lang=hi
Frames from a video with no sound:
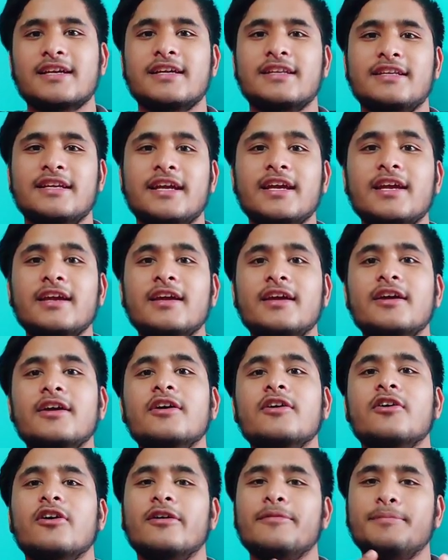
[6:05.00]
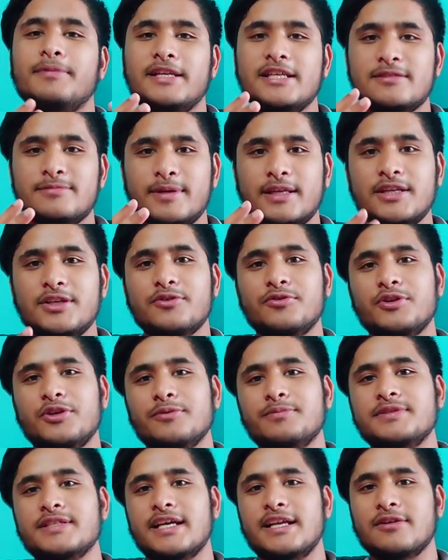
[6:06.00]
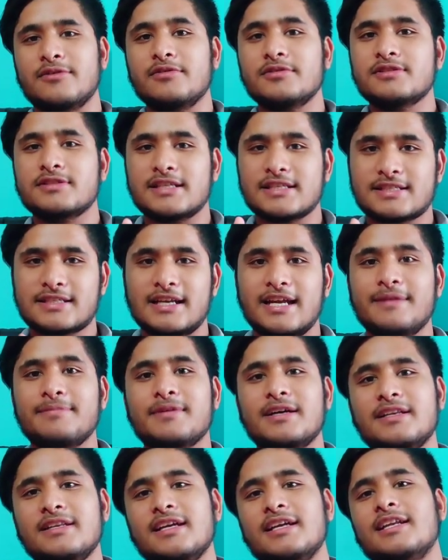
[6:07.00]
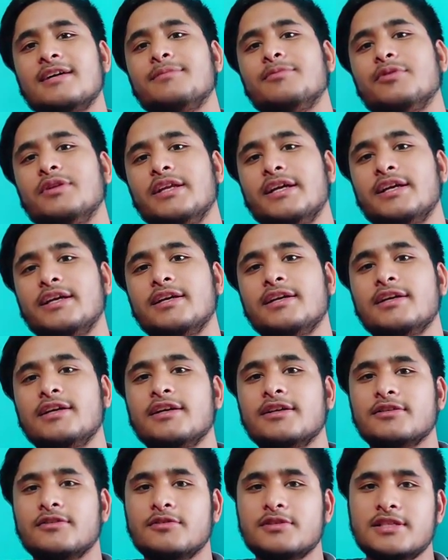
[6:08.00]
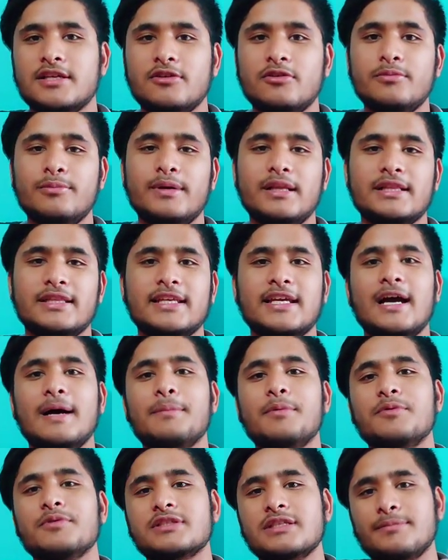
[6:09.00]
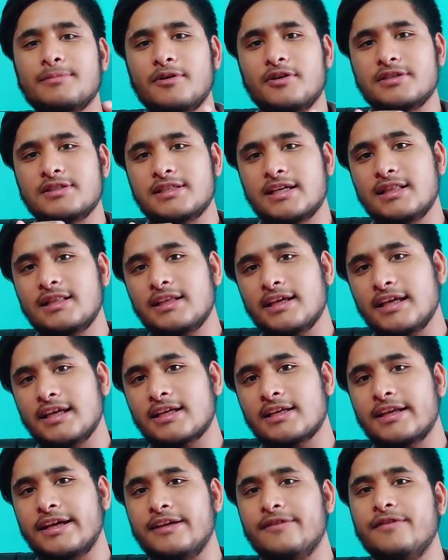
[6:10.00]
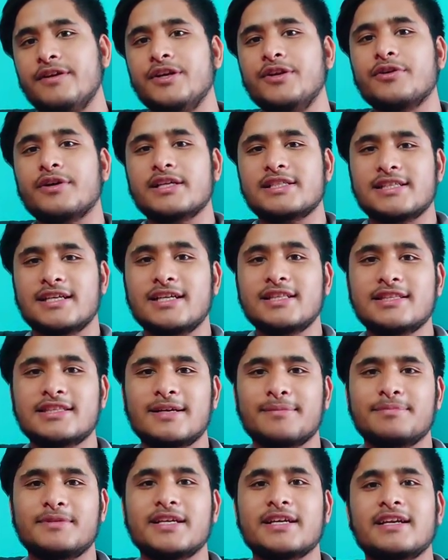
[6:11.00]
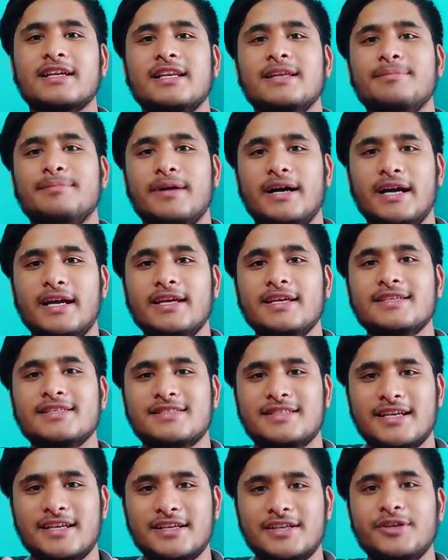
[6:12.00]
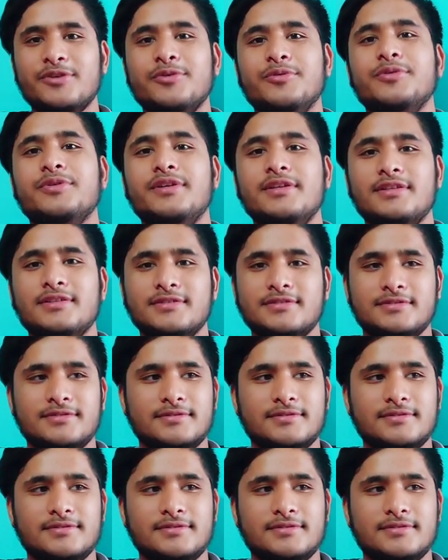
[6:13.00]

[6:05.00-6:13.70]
करिए और प्लीज़ मेरे यूट्यूब चैनल को सब्सक्राइब करना ना भूलें तो चलो मिलते हैं आप लोगों से बहुत जल्द एक नई वीडियो के साथ तब तक के लिए बाय स्टे ट्यून